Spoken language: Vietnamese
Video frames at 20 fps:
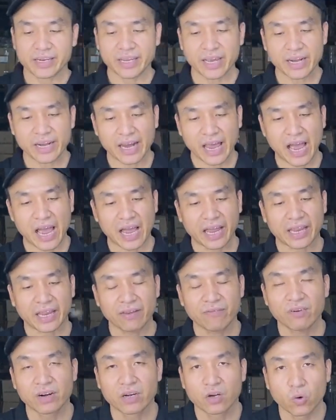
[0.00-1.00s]
kết hai cái
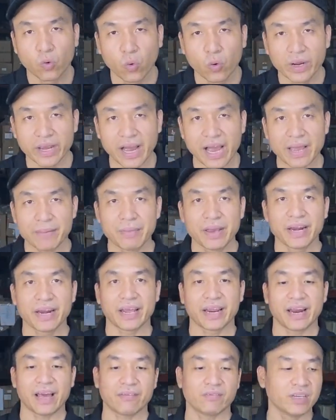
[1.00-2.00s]
phần cùi hai bên
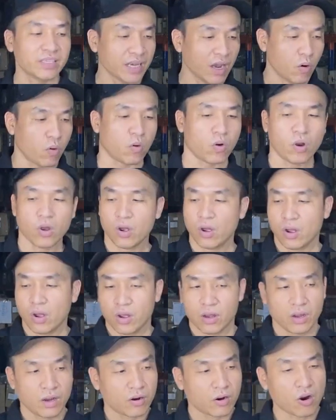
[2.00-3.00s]
này lại với nhau.
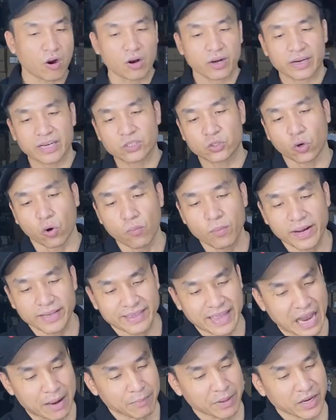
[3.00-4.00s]
Còn cái số mười
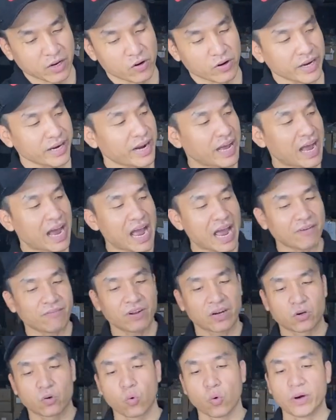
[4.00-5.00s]
tám đây có nghĩa là hai
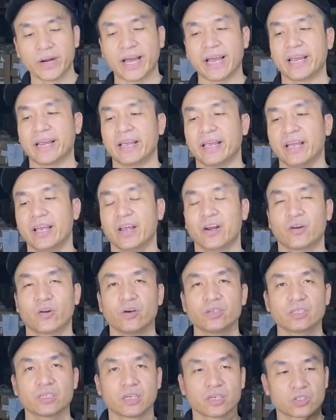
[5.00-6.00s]
phần cùi này nó
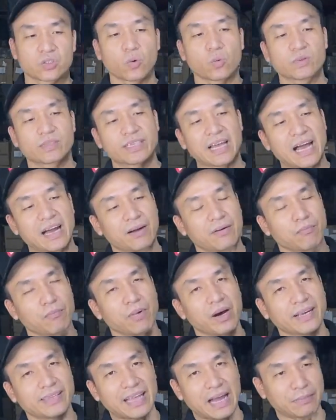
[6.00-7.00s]
sử dụng dạng
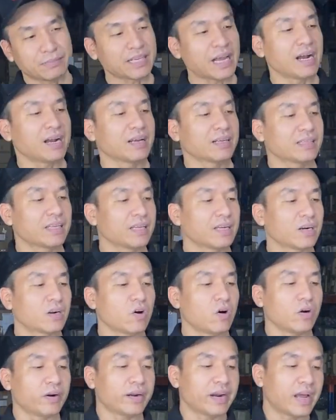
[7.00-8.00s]
mười tám răng thì được
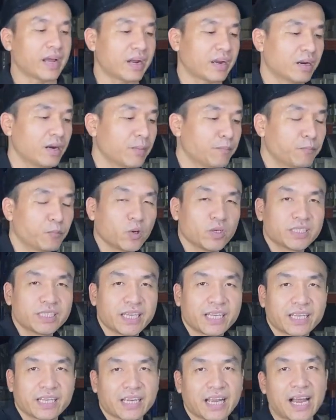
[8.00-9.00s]
gọi là khớp nối xích
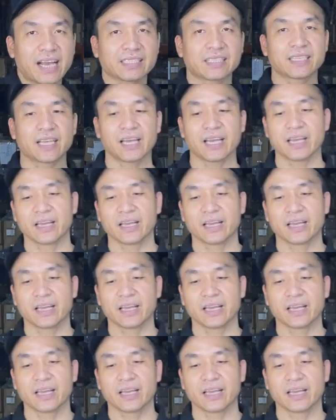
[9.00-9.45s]
K C